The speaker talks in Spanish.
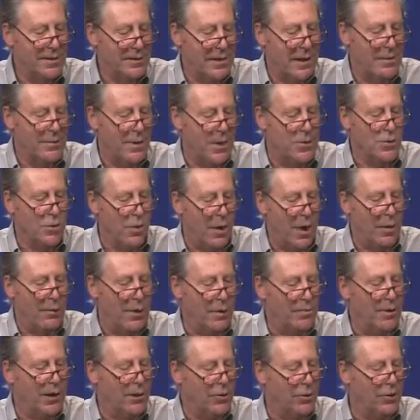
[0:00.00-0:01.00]
Tal vez yo
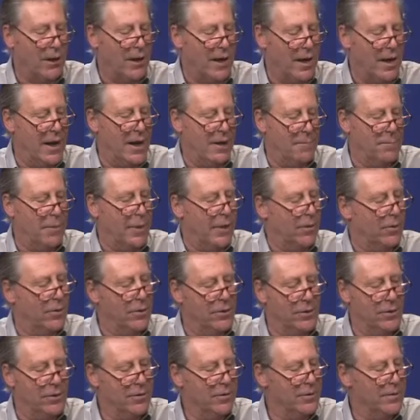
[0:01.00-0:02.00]
hable mejor que él,
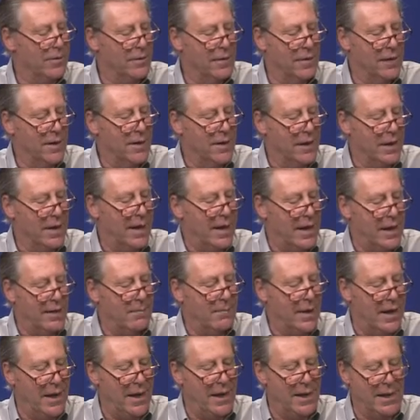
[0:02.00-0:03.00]
pero
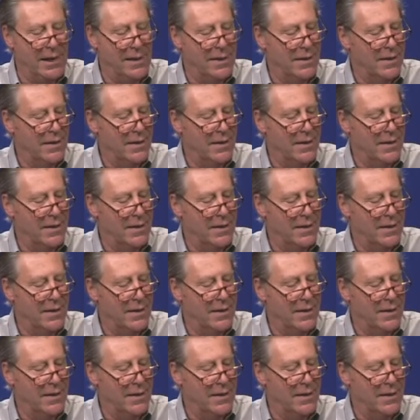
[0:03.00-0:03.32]
créanme,